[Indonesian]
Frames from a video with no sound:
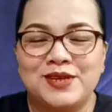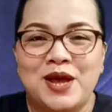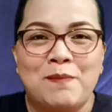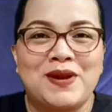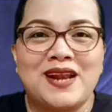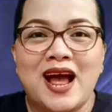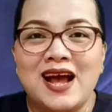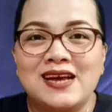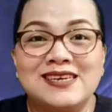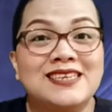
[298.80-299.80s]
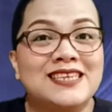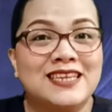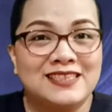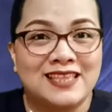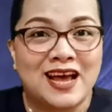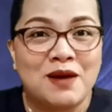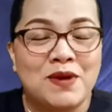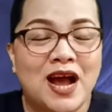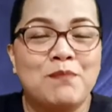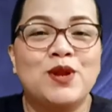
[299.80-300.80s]
pernah nge kita
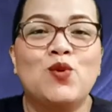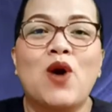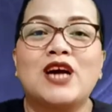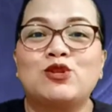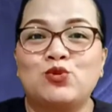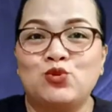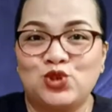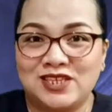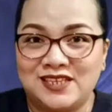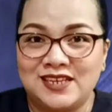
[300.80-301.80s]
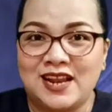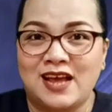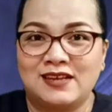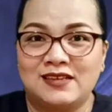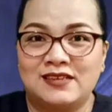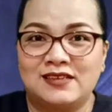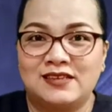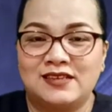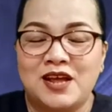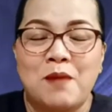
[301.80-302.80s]
mengambil waktu sejenak,
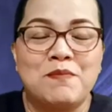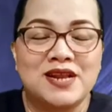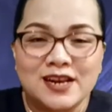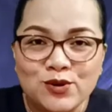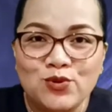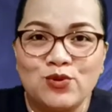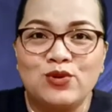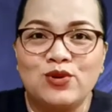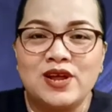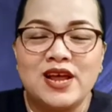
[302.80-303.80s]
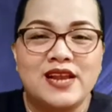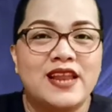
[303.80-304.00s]
merenung, dan